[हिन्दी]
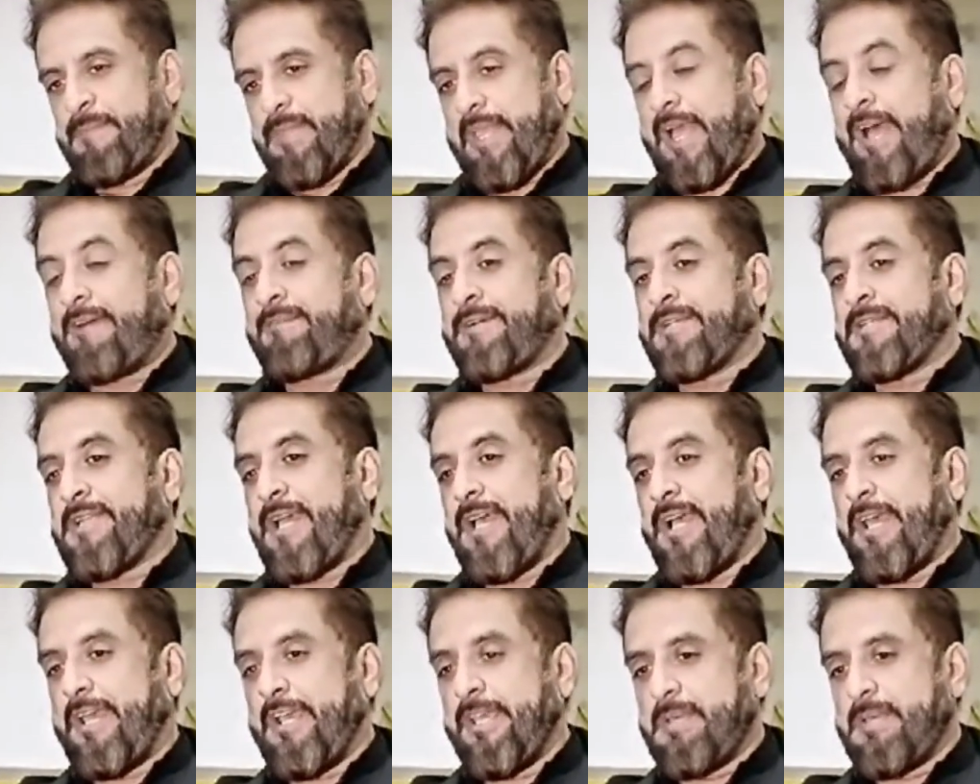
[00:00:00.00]
क्या वजह
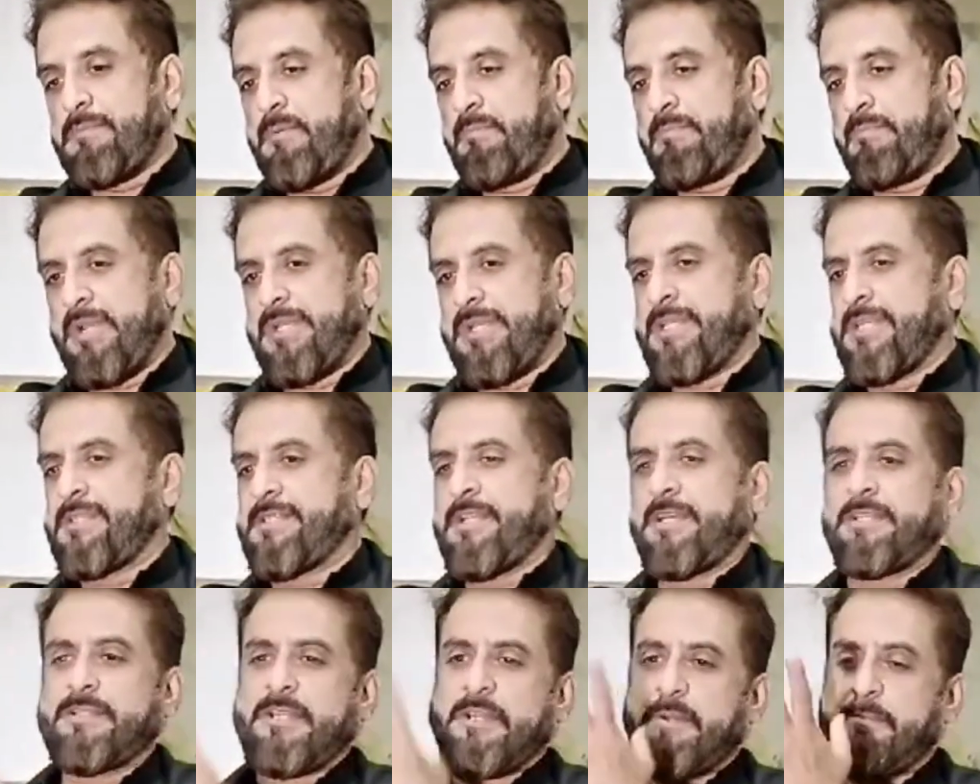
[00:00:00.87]
है कि मुंबई
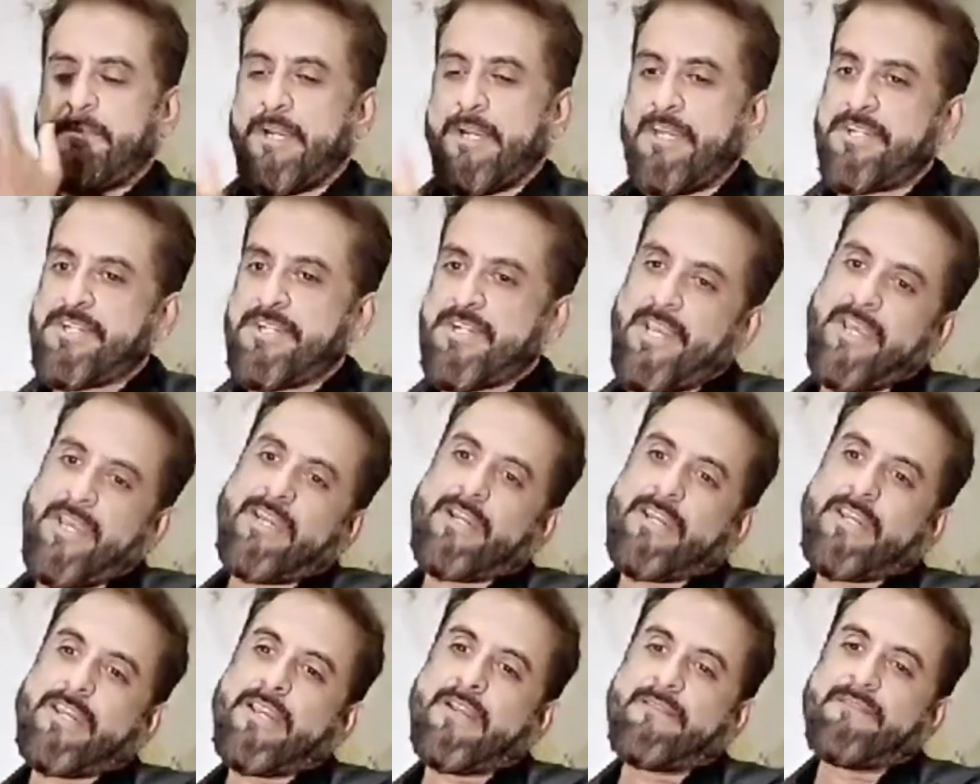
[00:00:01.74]
जैसे इतने बड़े
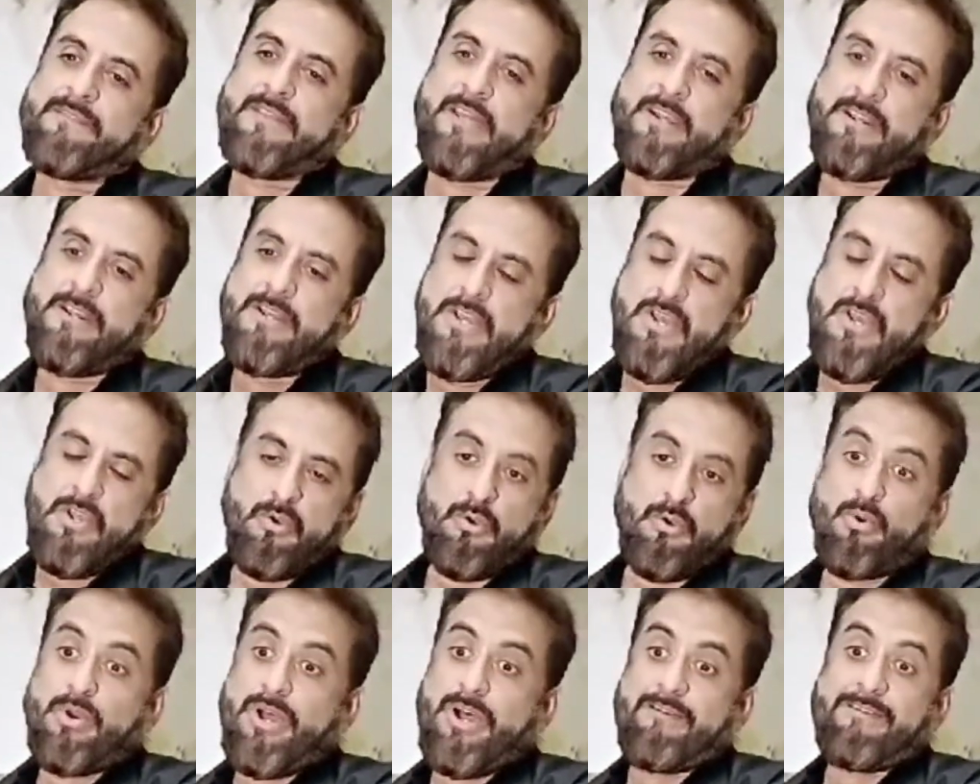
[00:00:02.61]
शहर के अंदर
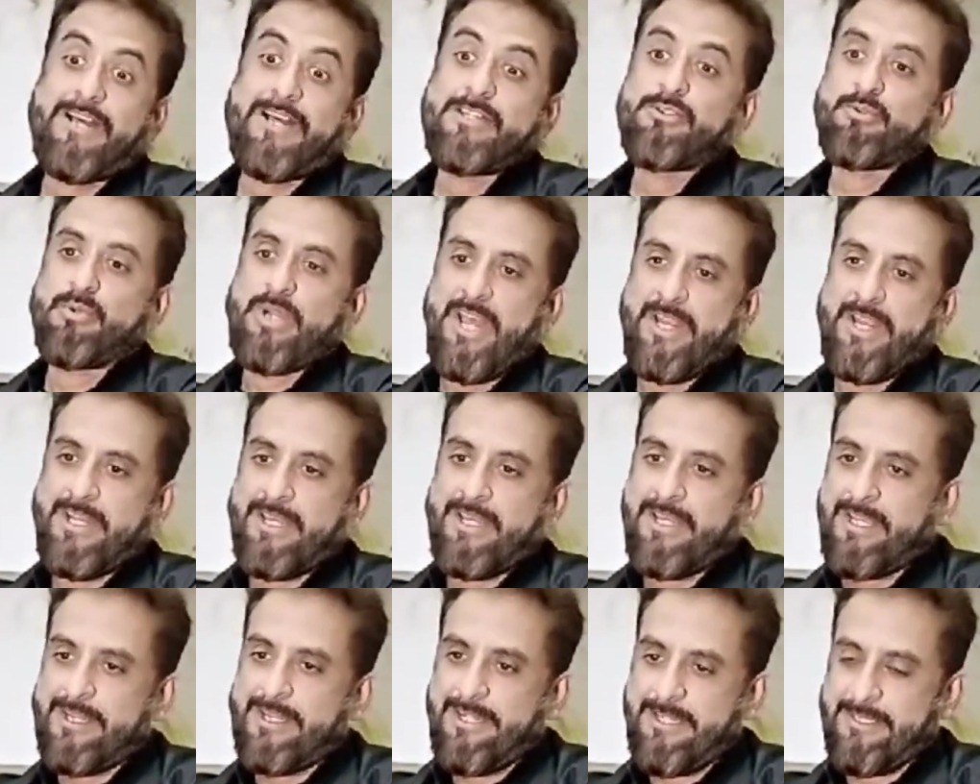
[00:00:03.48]
लोग आवाज़ उठाने
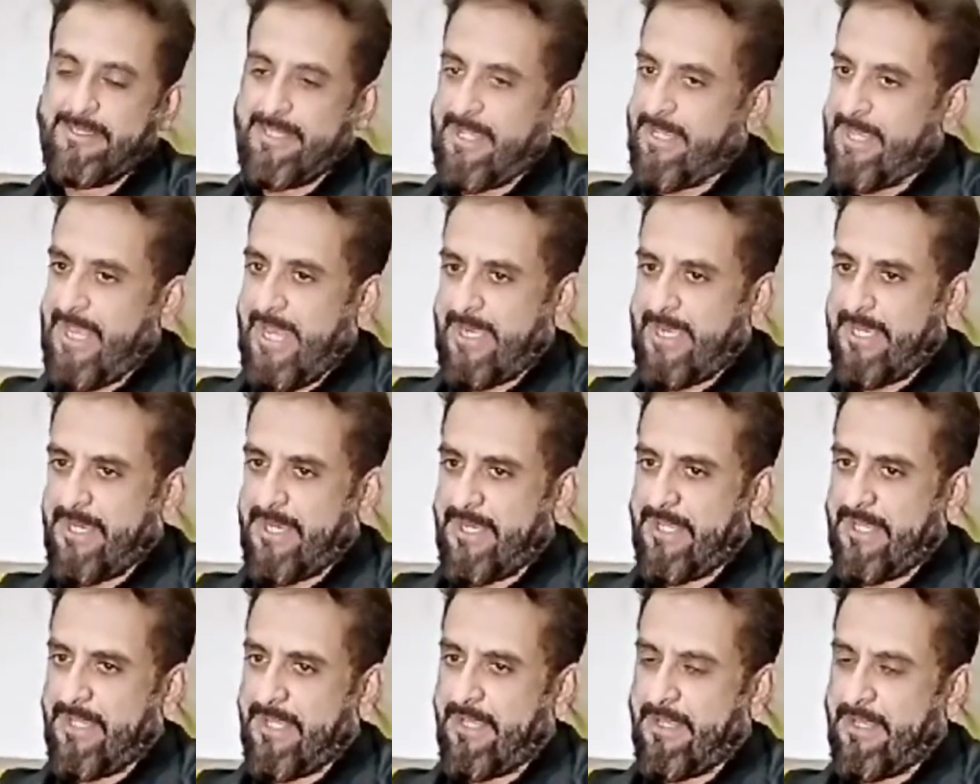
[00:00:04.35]
के लिए तैयार
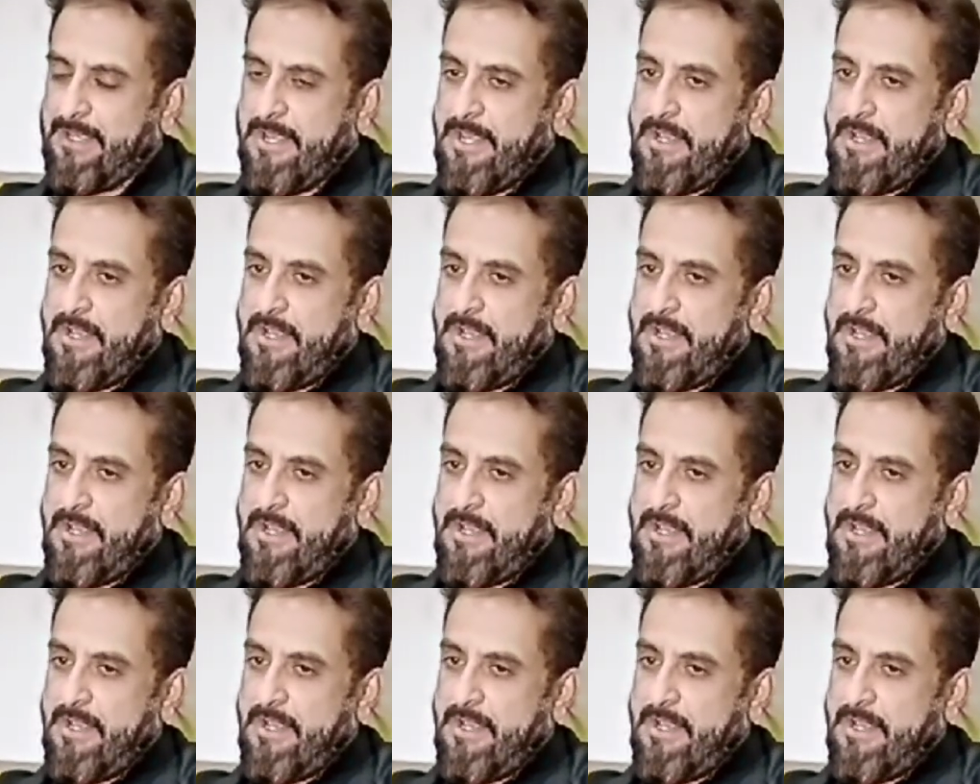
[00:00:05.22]
नहीं है